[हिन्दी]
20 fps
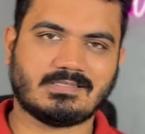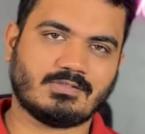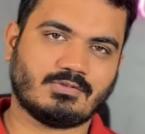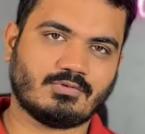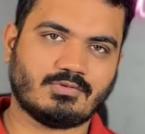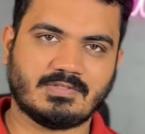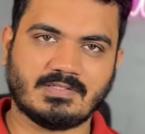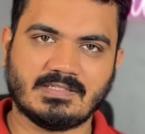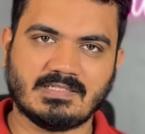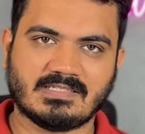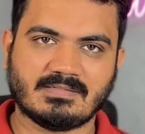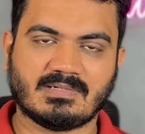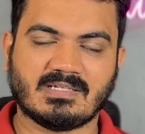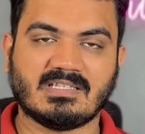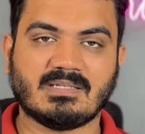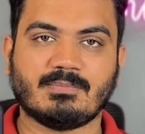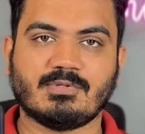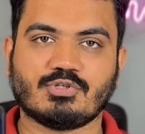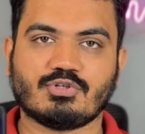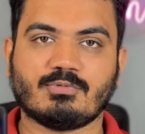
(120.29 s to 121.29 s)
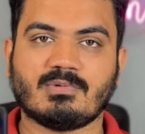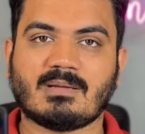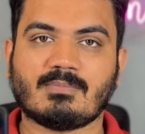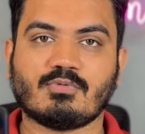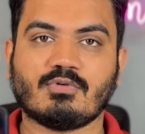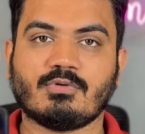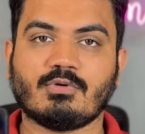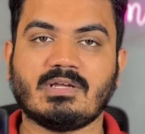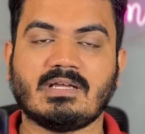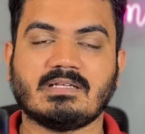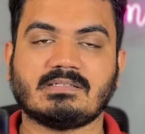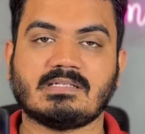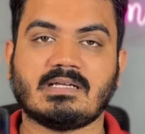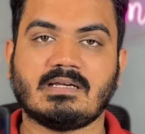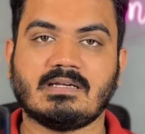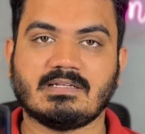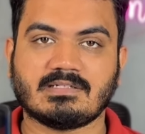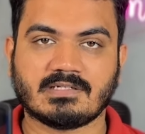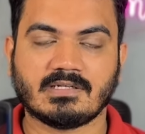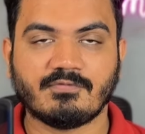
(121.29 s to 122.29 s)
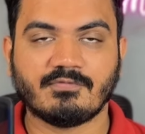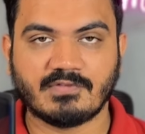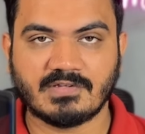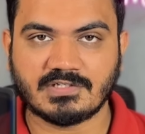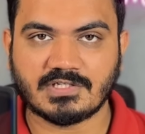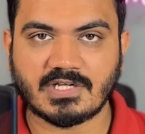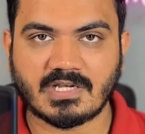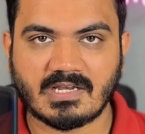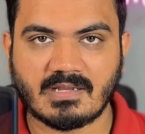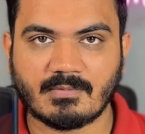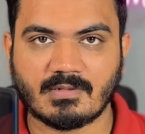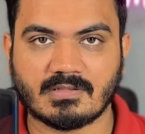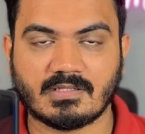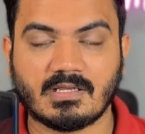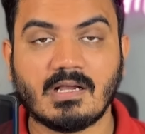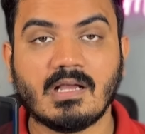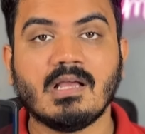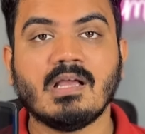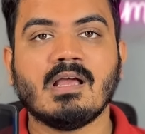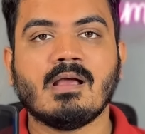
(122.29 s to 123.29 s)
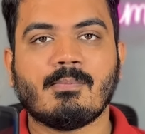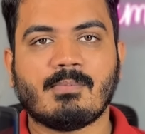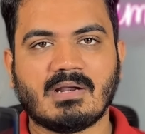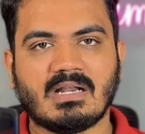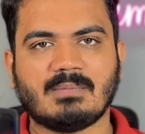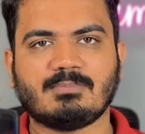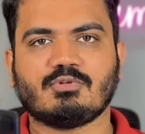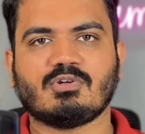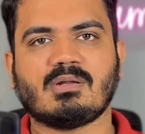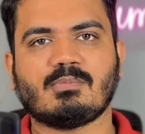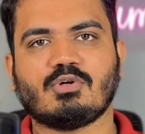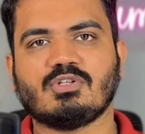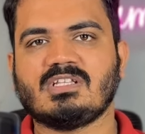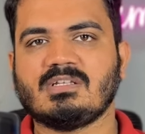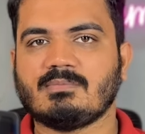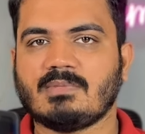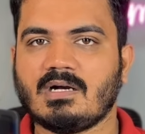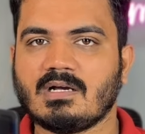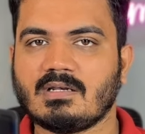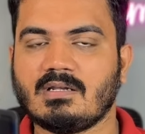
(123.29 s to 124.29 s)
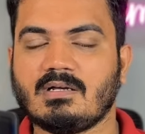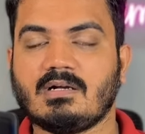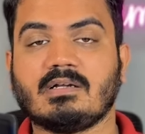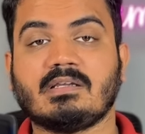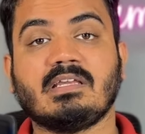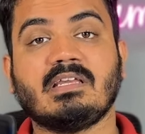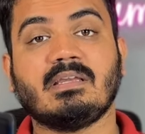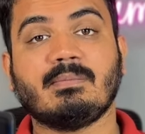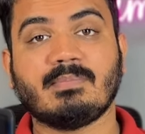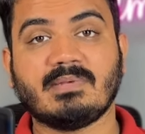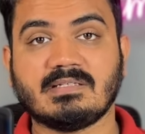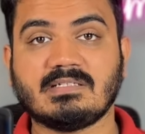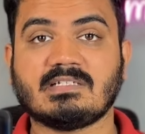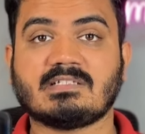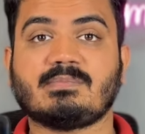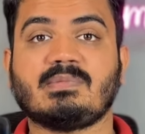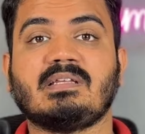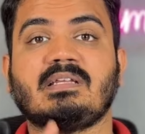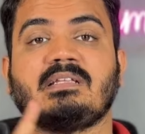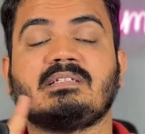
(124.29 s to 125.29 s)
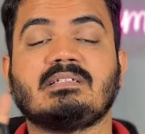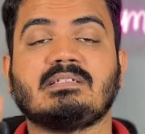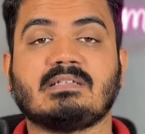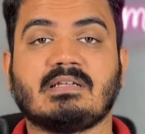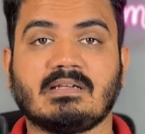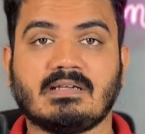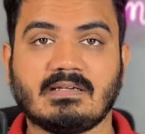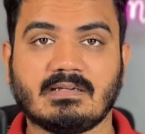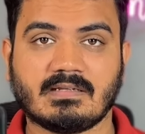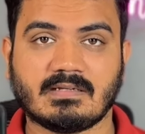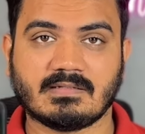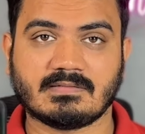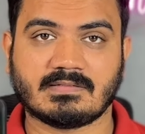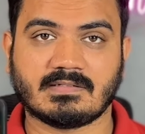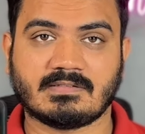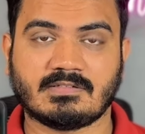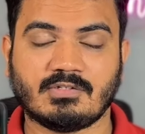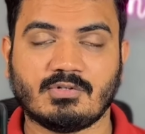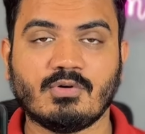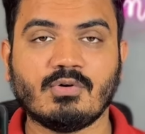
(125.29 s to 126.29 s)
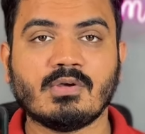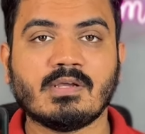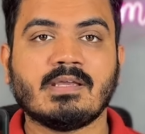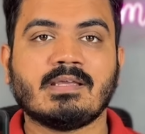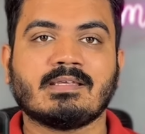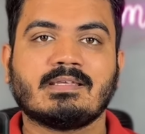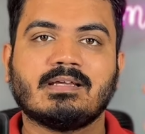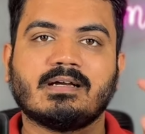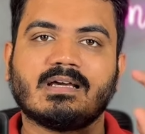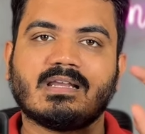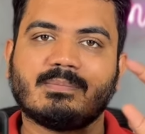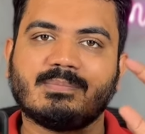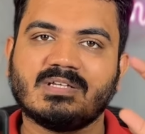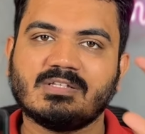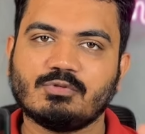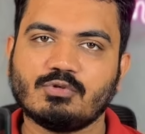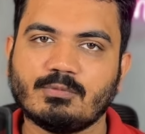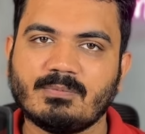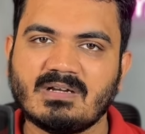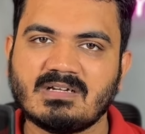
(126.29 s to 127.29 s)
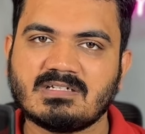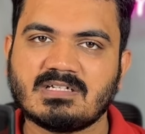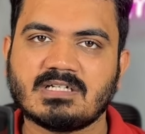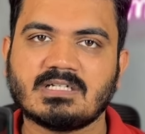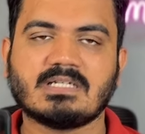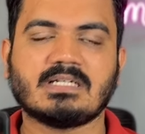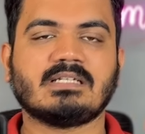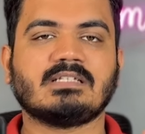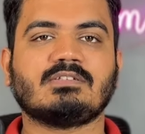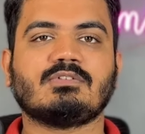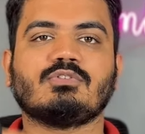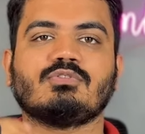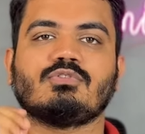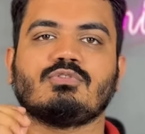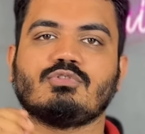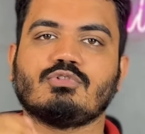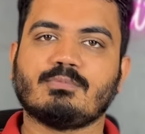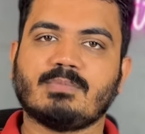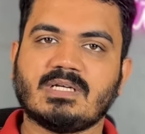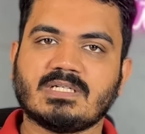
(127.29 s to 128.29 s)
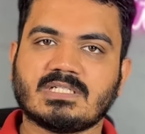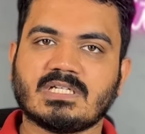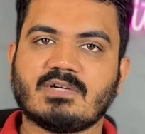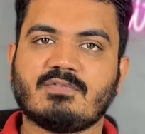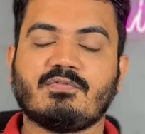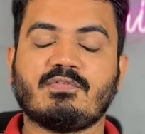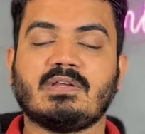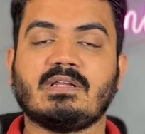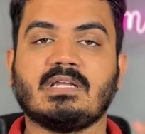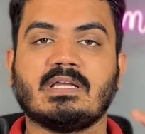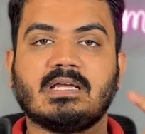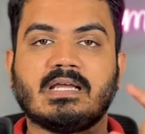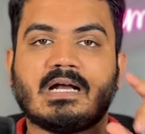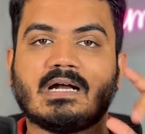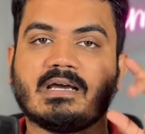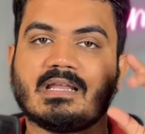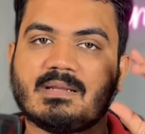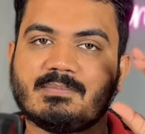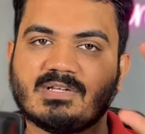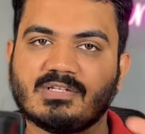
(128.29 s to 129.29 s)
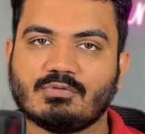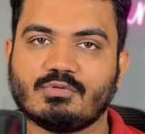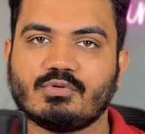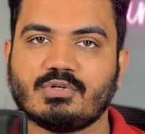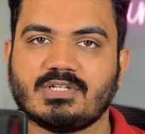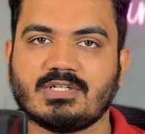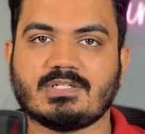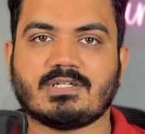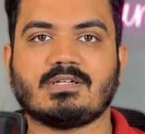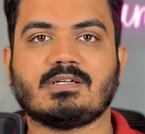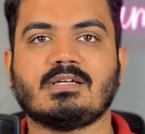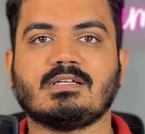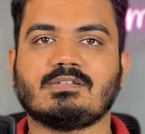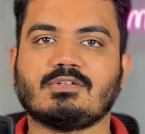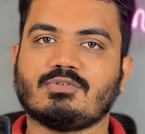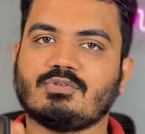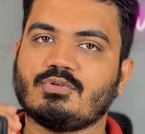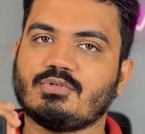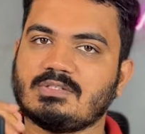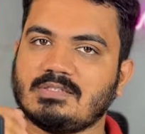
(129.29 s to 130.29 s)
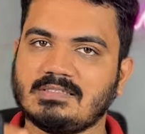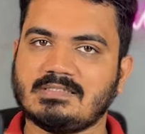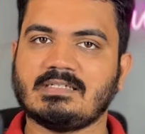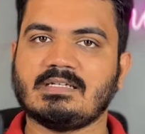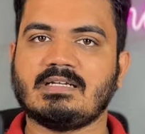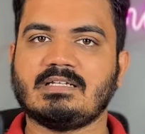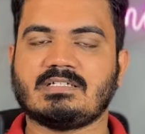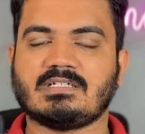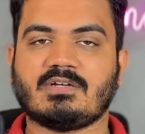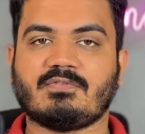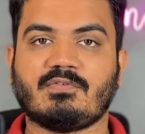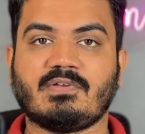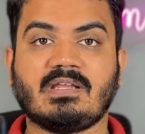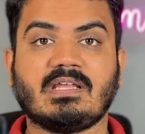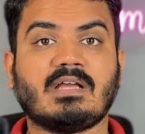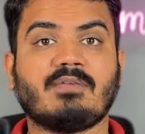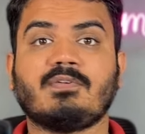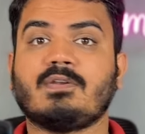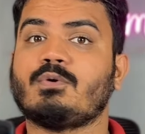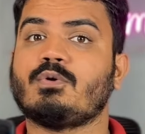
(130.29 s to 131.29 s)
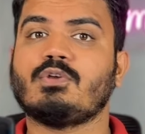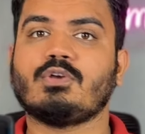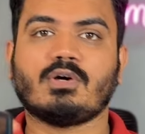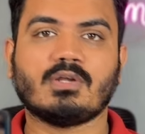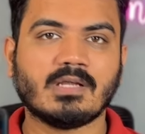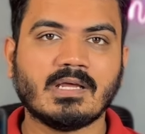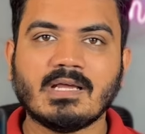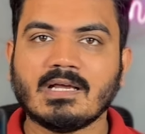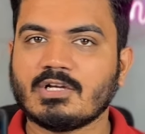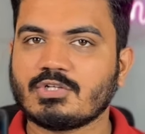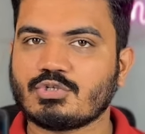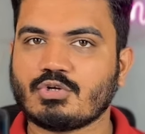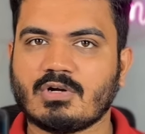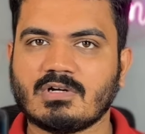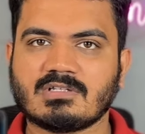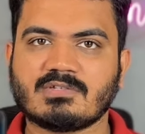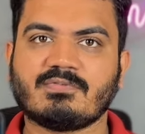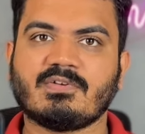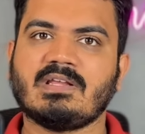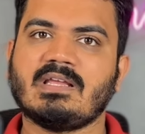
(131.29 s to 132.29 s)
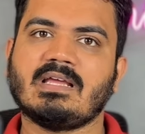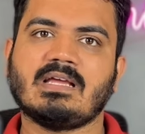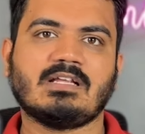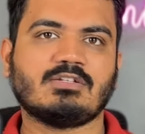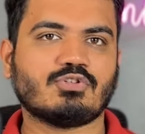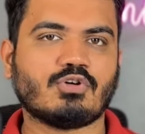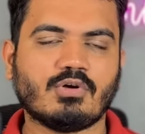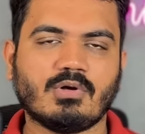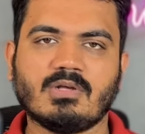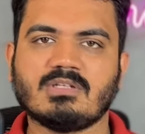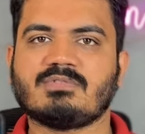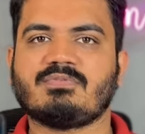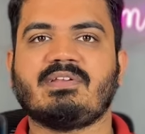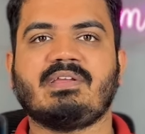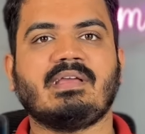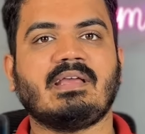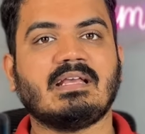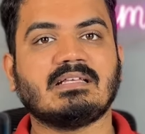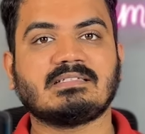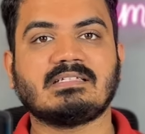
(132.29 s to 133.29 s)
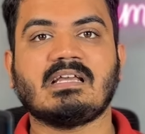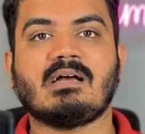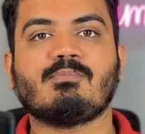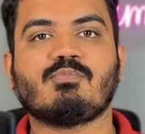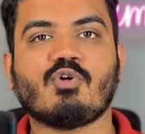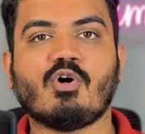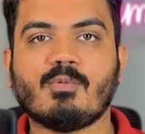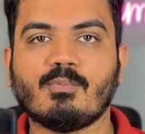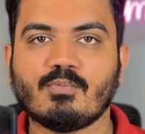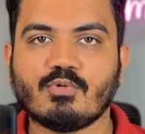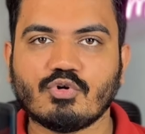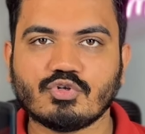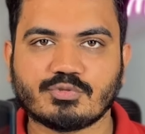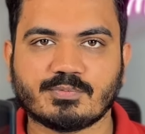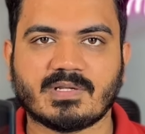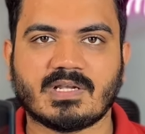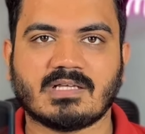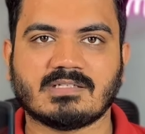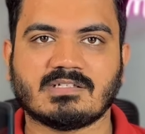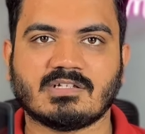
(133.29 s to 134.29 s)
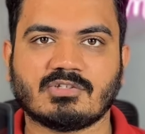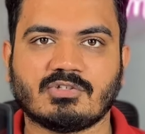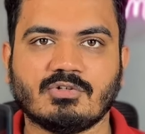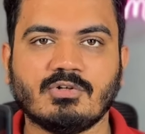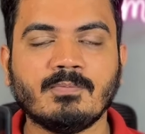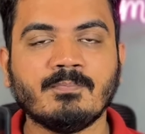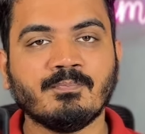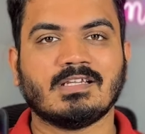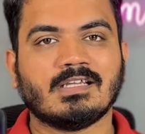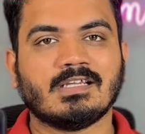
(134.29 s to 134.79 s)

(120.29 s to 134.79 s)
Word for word: सकते हो सीधी सी बात है मीशो में आपको कोई ऐसा एडिशनल फीचर नहीं मिलता बट आप थोड़ा बहुत दिमाग लगा के इमेजेस में ये चीज़ एडिट कर सकते हो कि अगर आप ये दो बेडशीट खरीदते हो तो दो बेडशीट फ्री है अगर आप ये दो टी शर्ट खरीदते हो तो तीसरी टी शर्ट फ्री या फिर कोई और शॉर्ट्स फ्री है जॉगर्स फ्री है ऐसे आप कॉम्बोज बना सकते हो